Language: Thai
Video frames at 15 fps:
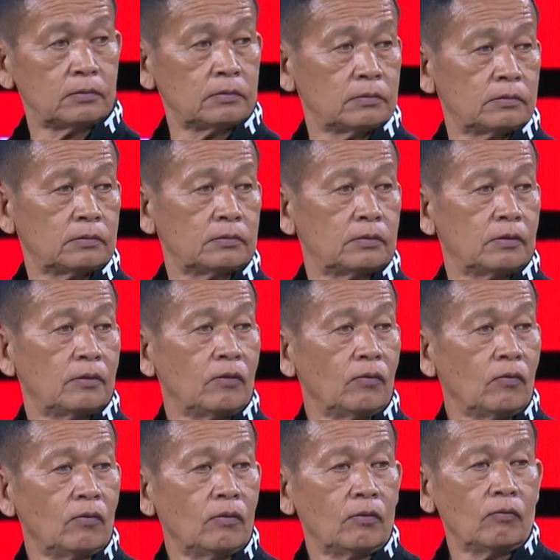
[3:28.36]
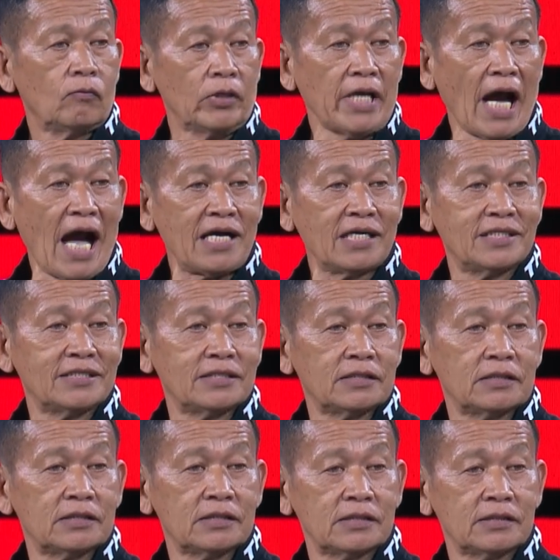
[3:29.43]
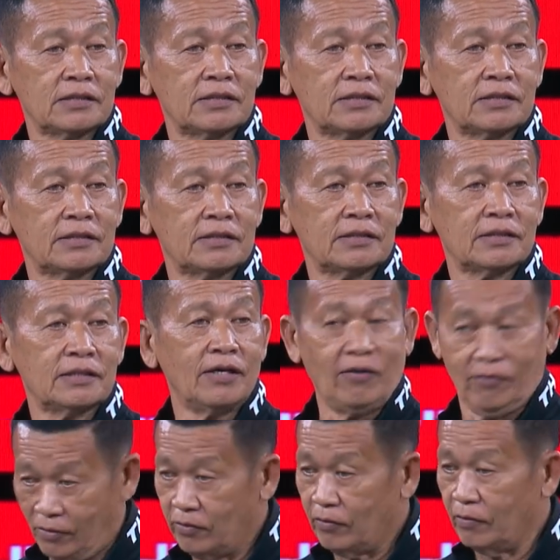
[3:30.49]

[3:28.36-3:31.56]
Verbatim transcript: ไทยไฟแล้วก็ไทยไฟลีกครับแบ